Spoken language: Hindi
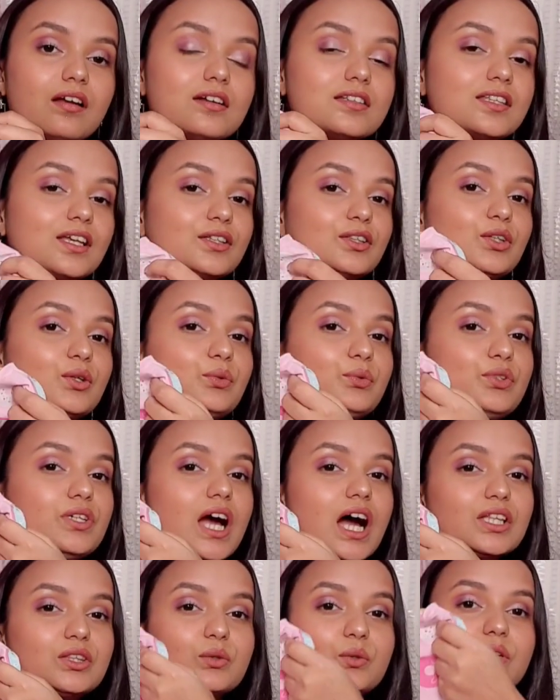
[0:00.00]
कर सकती हूँ
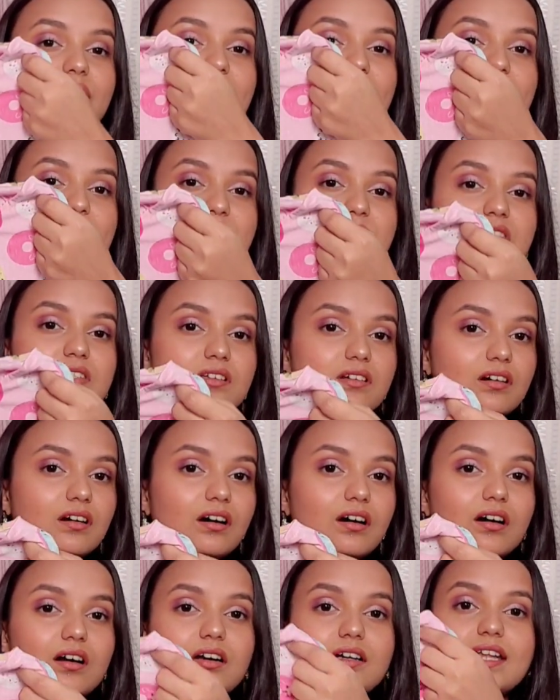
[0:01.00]
या तो डेनिम
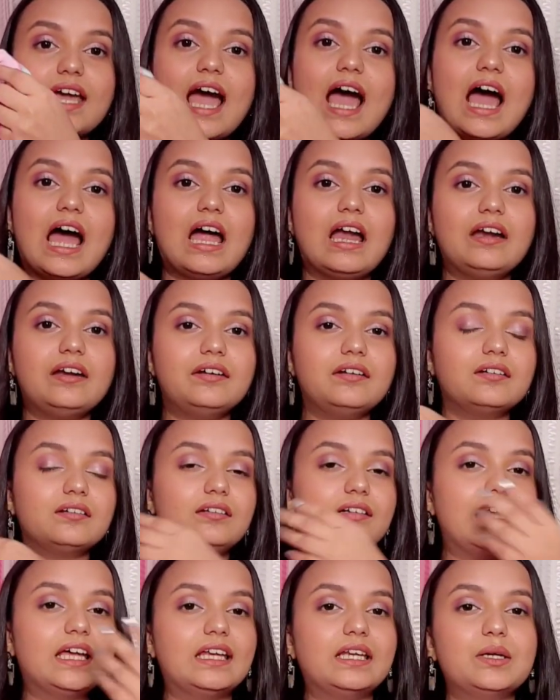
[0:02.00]
स्कर्ट एंड
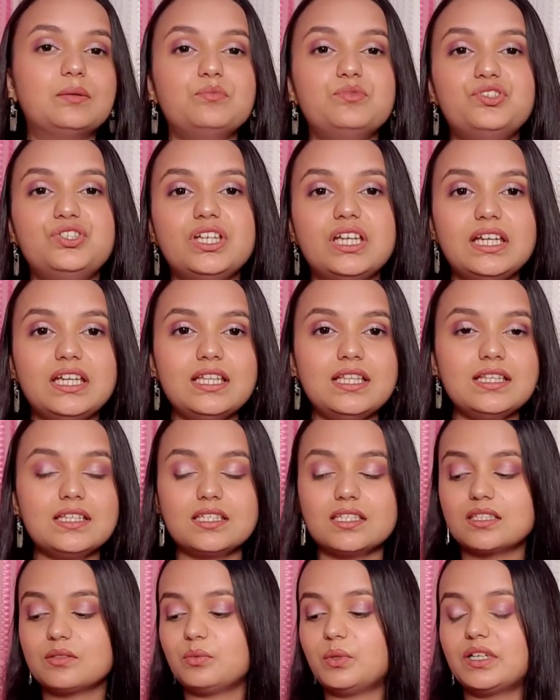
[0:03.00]
डेनिम
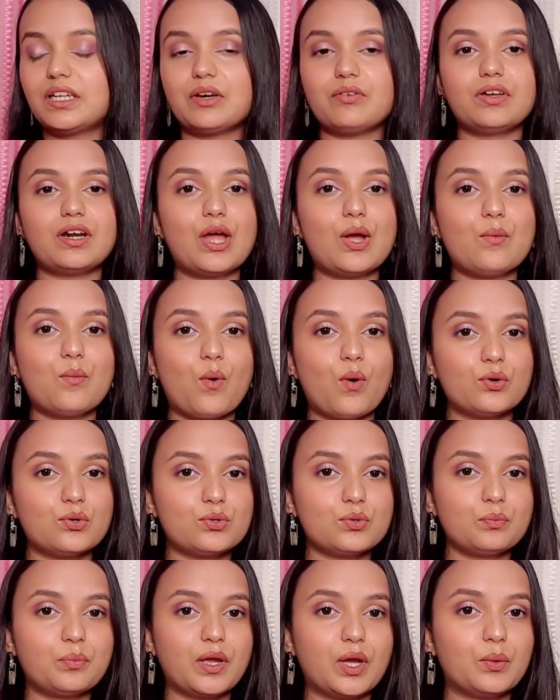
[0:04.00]
जीन्स वट एवर आई वॉन्ट
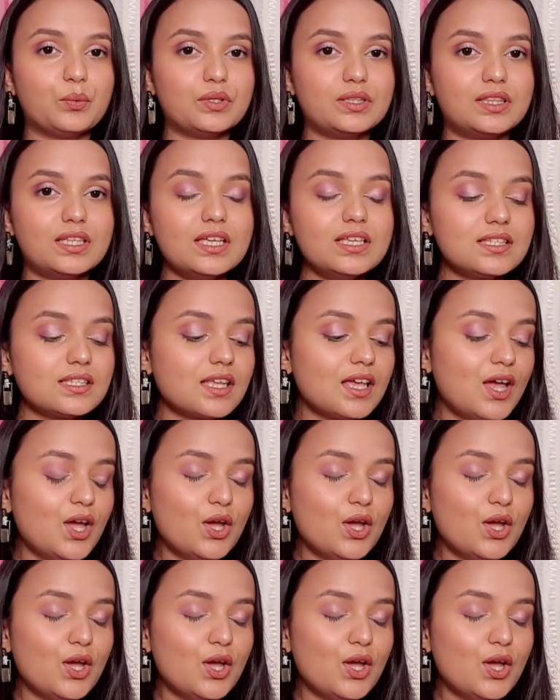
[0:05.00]
टू पेयर विद दिस